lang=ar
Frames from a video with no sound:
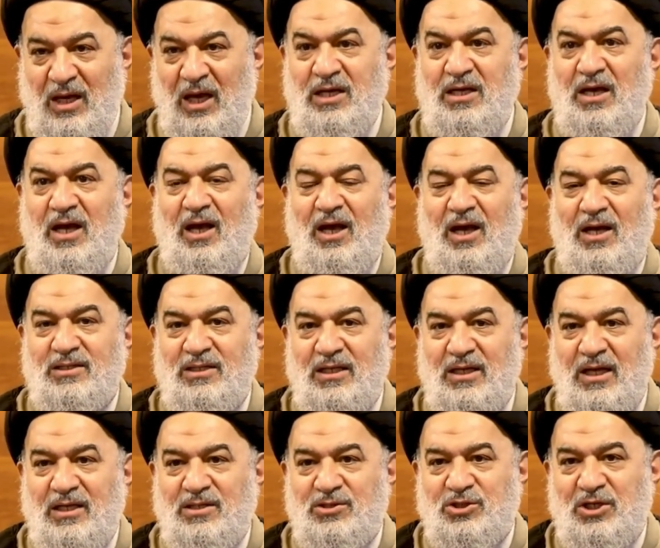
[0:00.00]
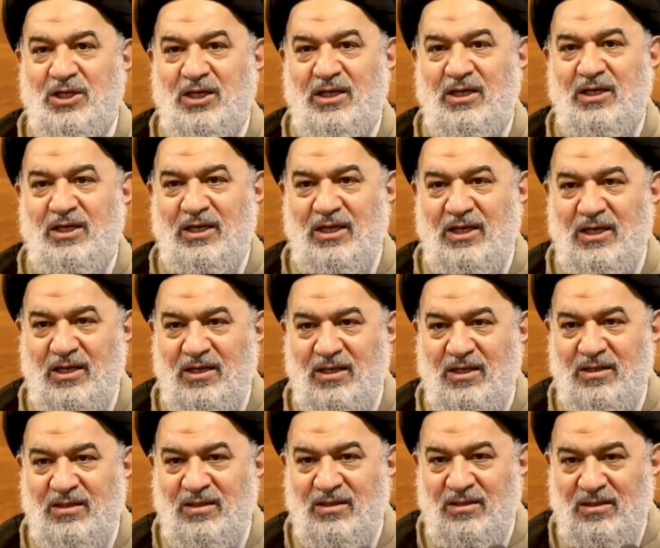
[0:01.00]
أي أحد الآن جاء
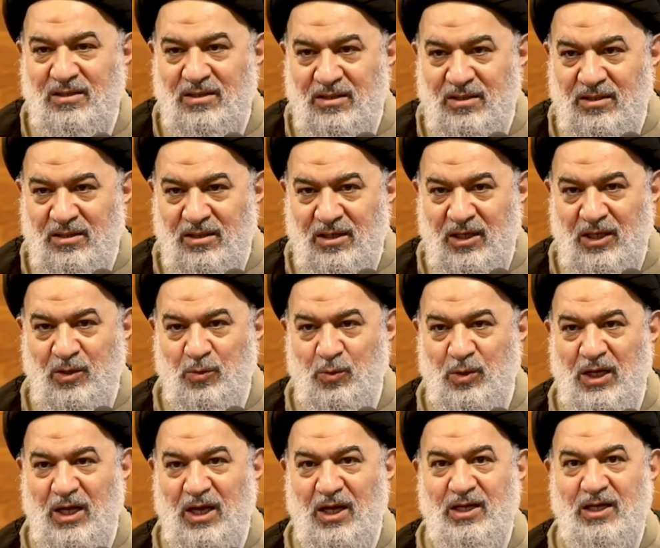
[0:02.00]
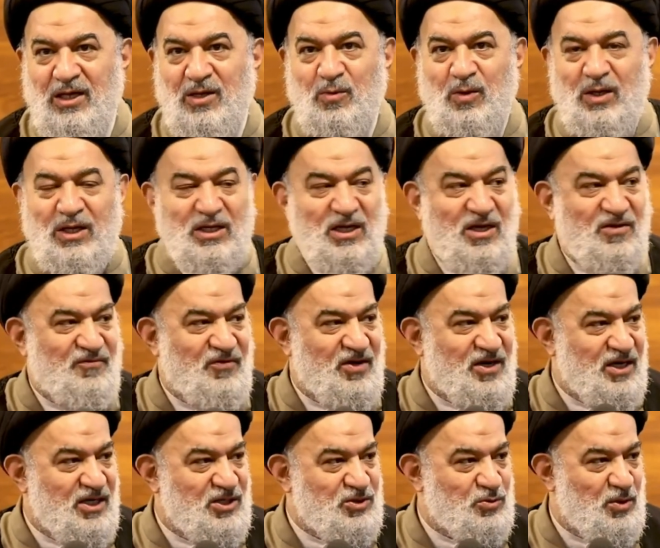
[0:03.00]
إلى الولاية وإلى
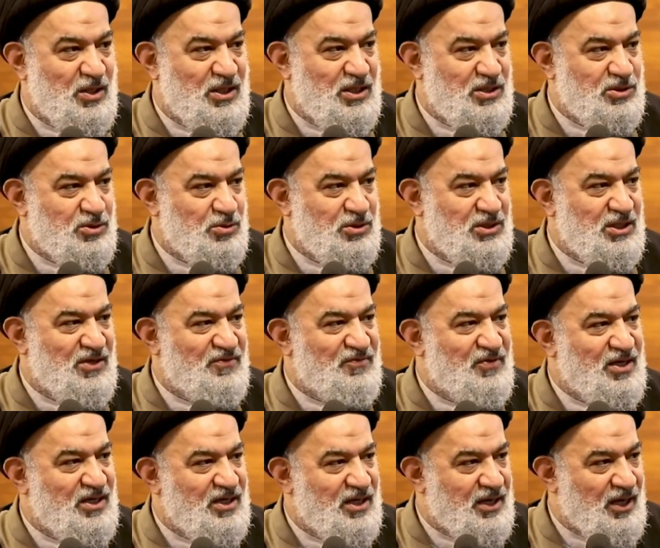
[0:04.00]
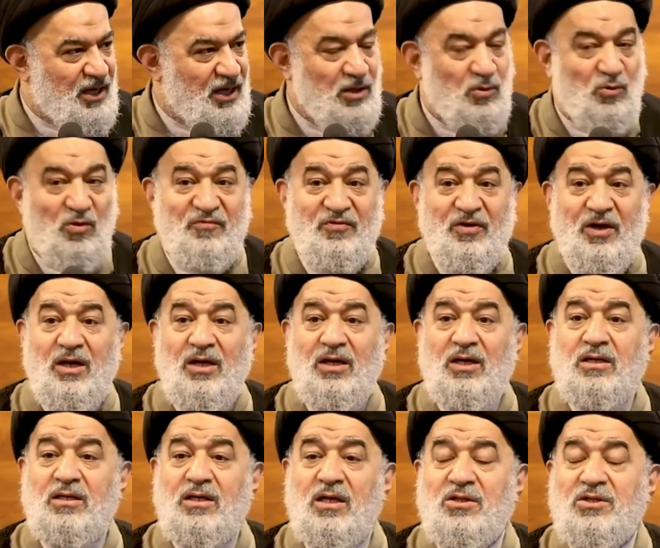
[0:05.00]
الفرج وإلى الدنيا فليرحل
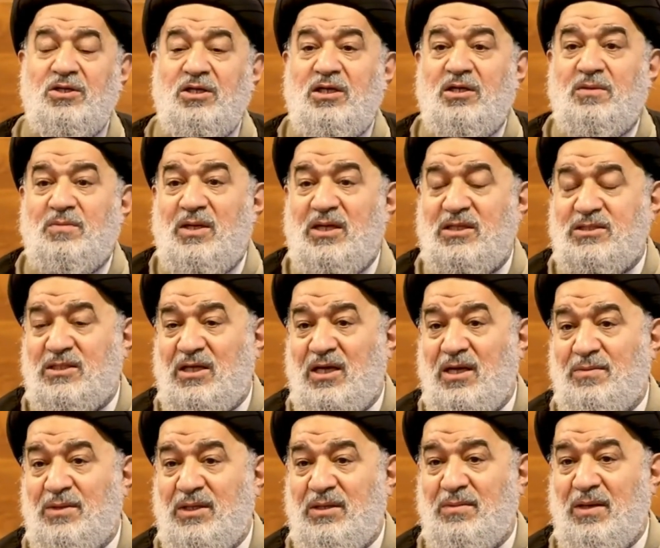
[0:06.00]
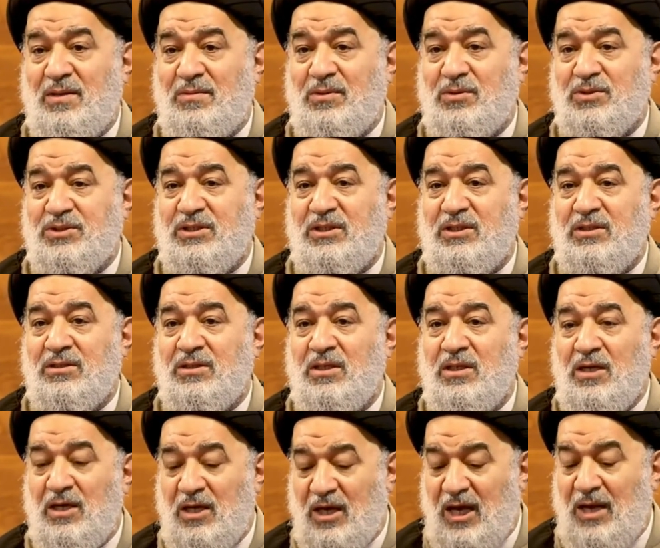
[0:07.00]
وفعلا كثير من أصحاب الإمام الحسين
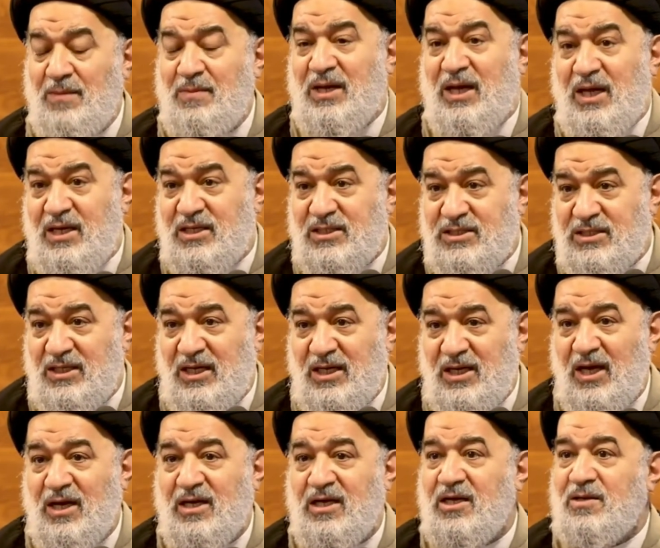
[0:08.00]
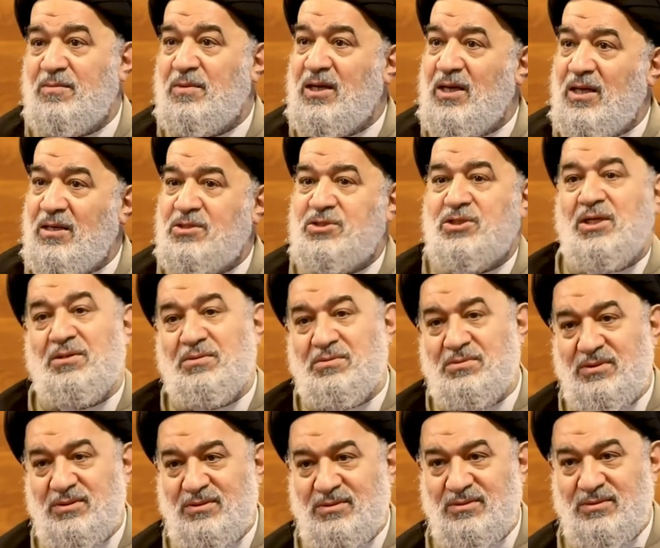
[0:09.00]
قبل أن يصل إلى كربلاء رجعوا
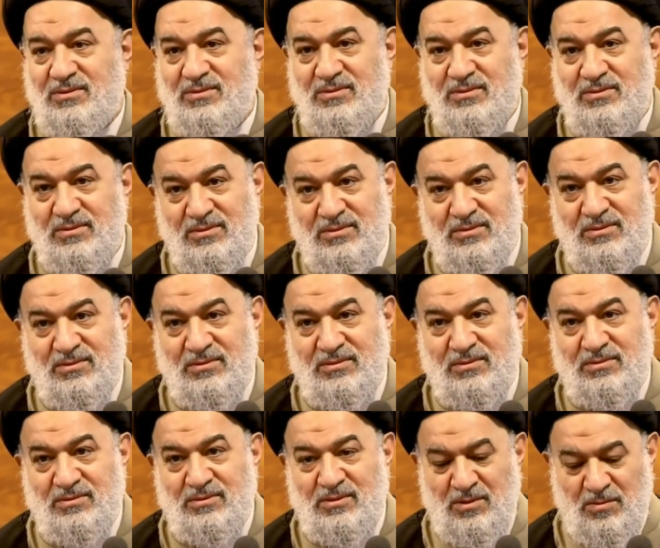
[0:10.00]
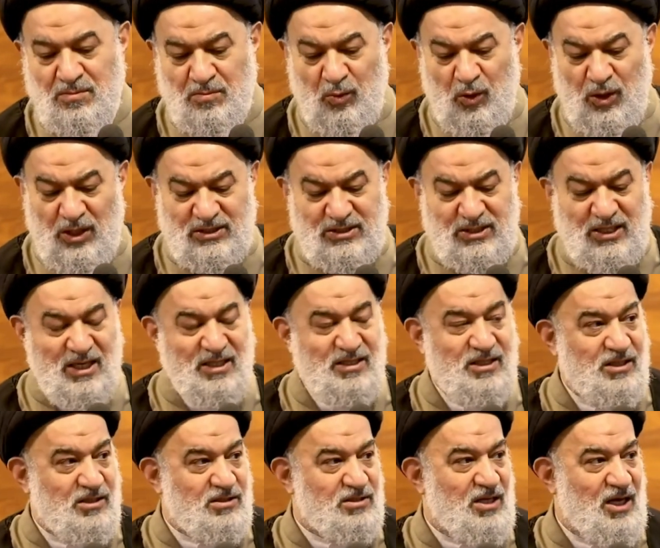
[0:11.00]
بقت
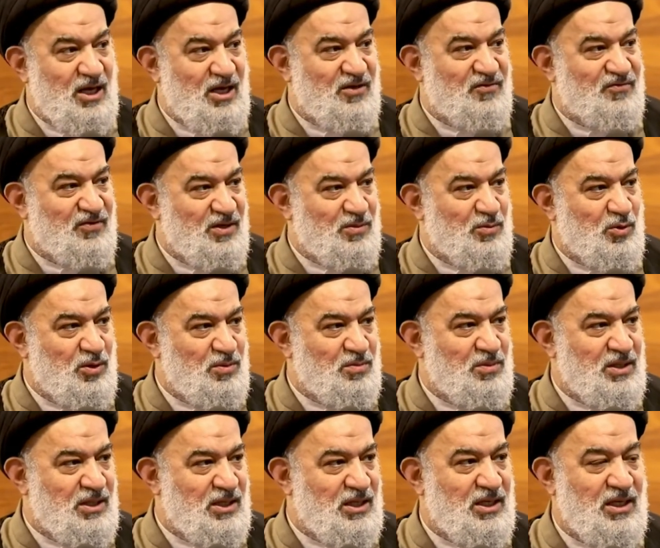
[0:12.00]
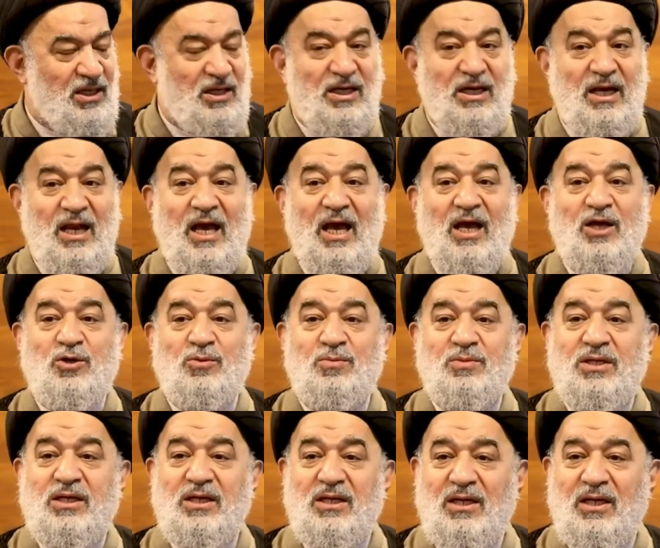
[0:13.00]
هذه الطائفة المؤمنة اللي لا
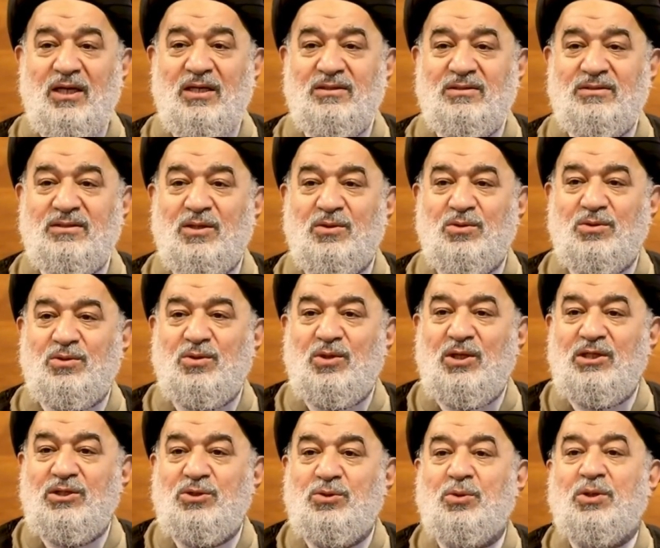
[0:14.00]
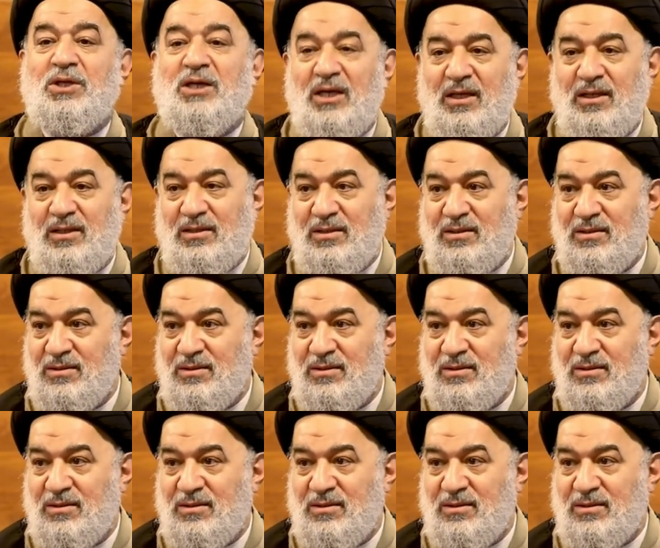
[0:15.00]
يمكن أن تغرها الدنيا